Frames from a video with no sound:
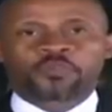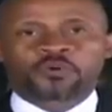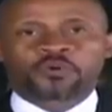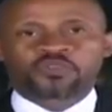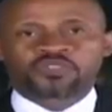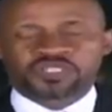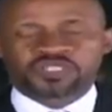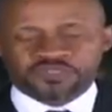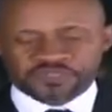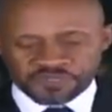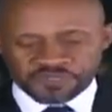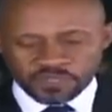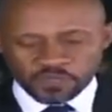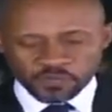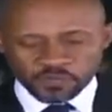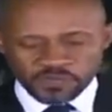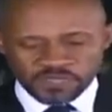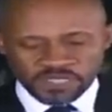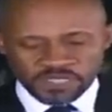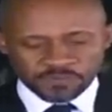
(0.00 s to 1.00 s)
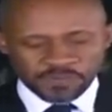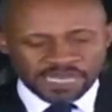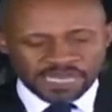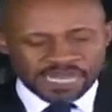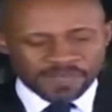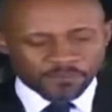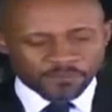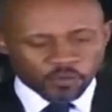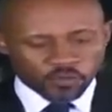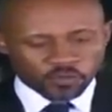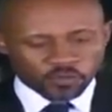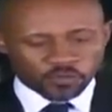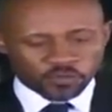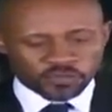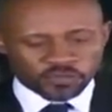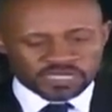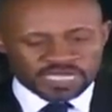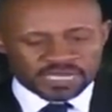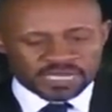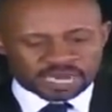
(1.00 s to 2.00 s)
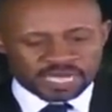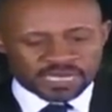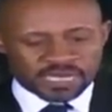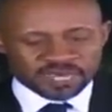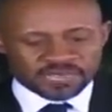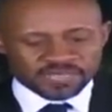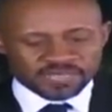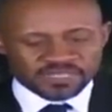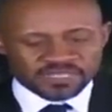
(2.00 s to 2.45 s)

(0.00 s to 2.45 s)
de projets financés par la Banque mondiale,